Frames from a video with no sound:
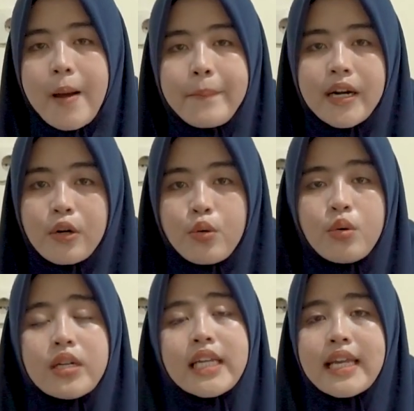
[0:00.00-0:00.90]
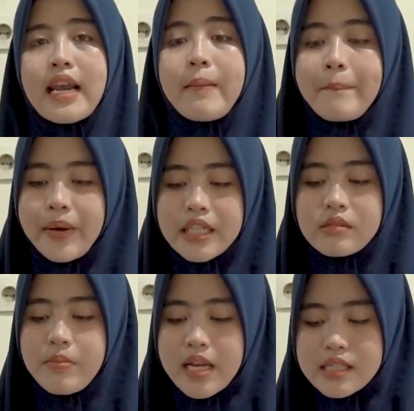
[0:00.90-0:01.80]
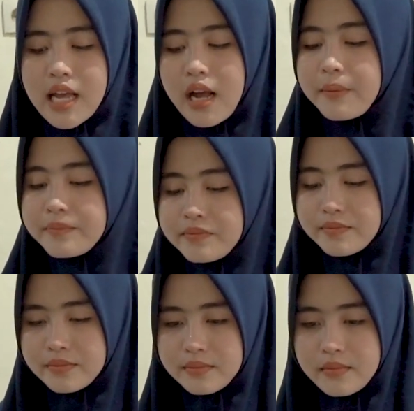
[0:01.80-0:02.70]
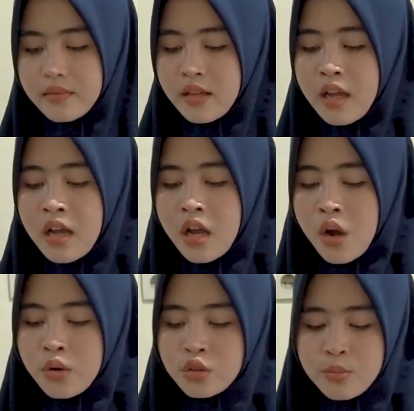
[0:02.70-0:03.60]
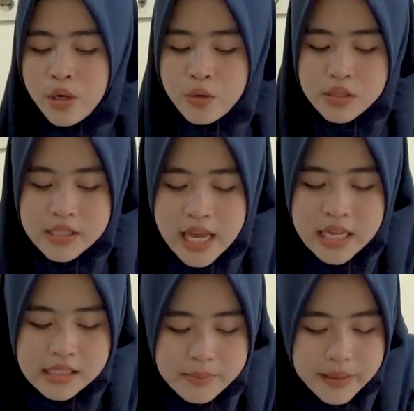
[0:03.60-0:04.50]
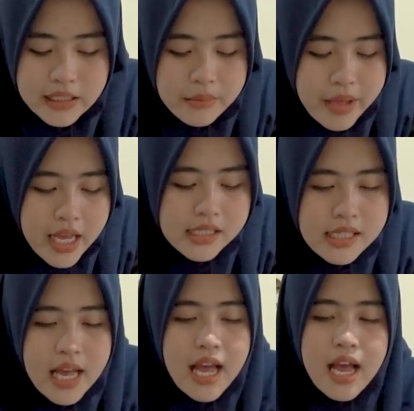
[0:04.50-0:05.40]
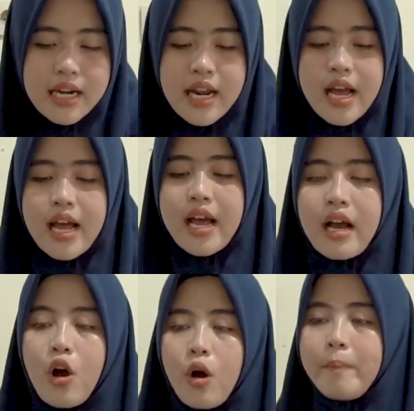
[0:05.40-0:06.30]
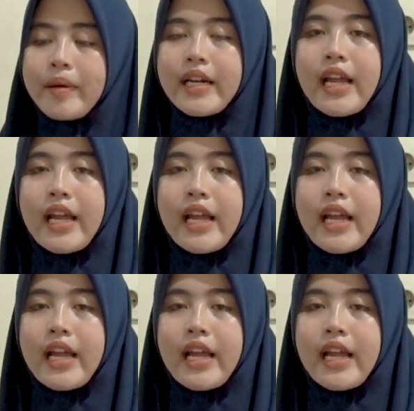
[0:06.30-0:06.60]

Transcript: nggak perlu dilepas pasang untuk bonusnya seperti biasa ada koper